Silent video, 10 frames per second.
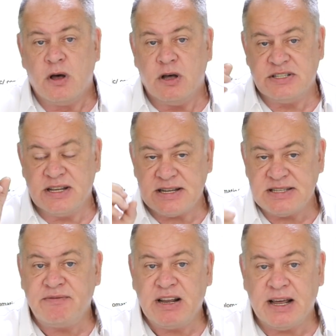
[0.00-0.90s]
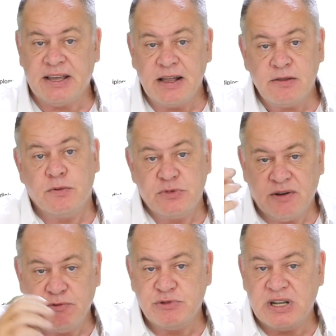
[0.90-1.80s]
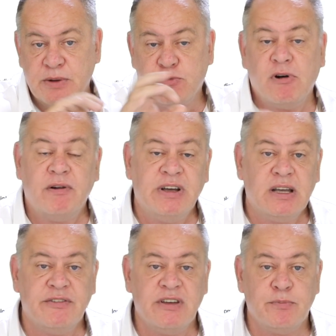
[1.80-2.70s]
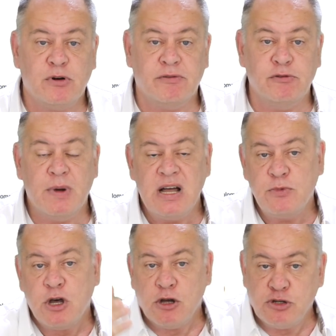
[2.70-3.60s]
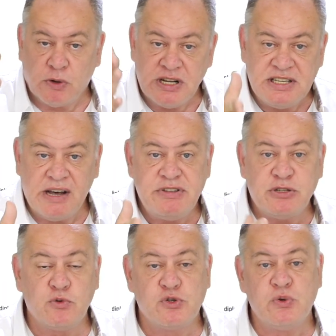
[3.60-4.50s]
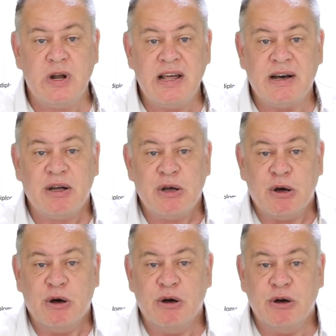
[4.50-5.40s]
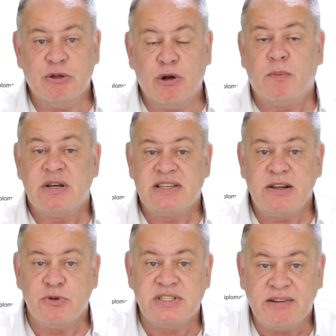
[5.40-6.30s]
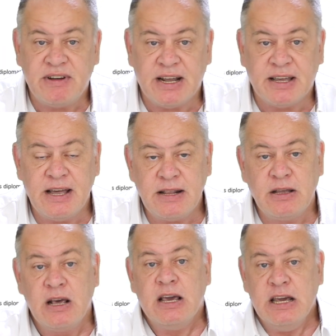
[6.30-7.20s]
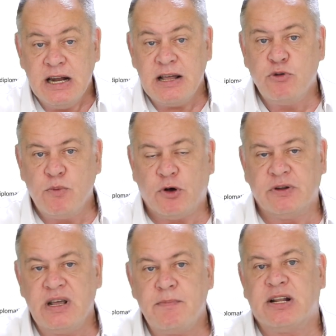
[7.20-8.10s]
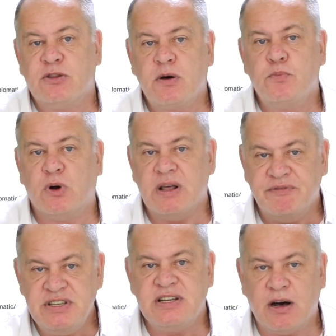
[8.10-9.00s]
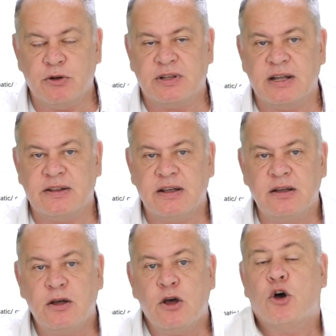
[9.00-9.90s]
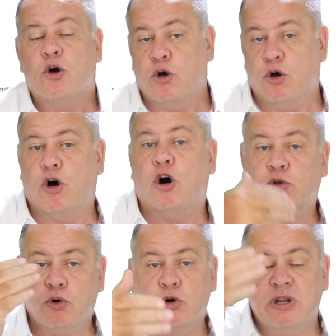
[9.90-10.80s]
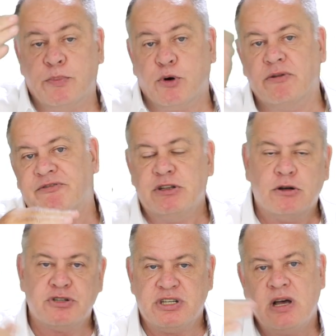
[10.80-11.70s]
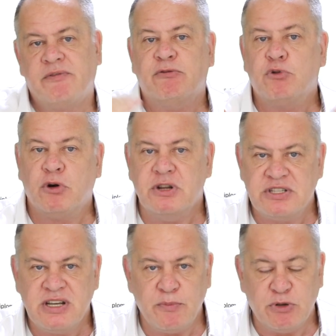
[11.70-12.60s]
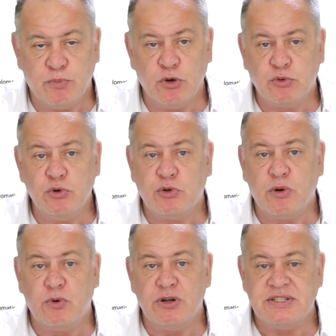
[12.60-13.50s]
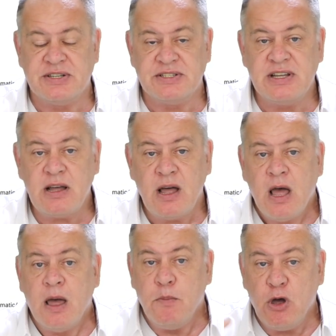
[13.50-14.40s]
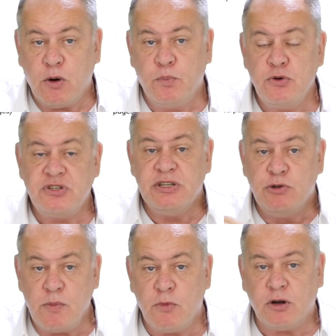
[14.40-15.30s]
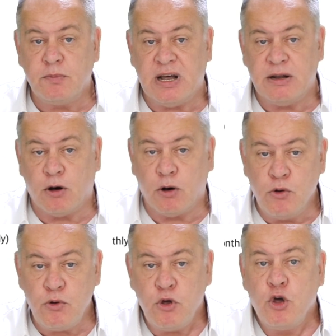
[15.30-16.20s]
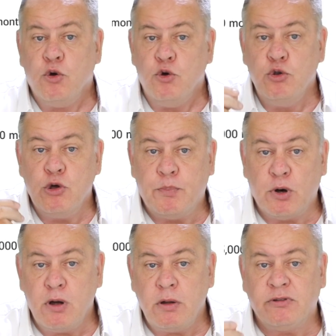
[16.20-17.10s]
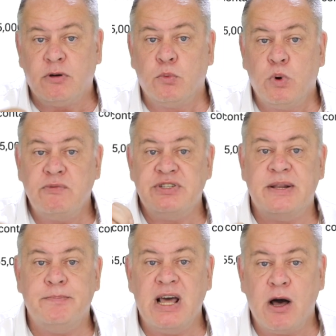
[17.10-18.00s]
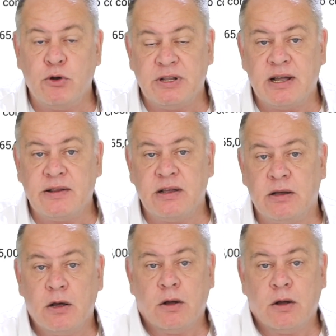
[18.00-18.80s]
Euh, c'est à Savannakhet comme ça vous allez pouvoir vérifier pour vous-même sur les services consulaires de l'ambassade de Savannakhet, Il est demandé maintenant pour les visas retraités, entre autres des preuves financières. Enfin, vous connaissez un petit peu tout le topo nécessaire, mais en plus il demande demandent maintenant, eux, une preuve comme quoi vous êtes bien retraité.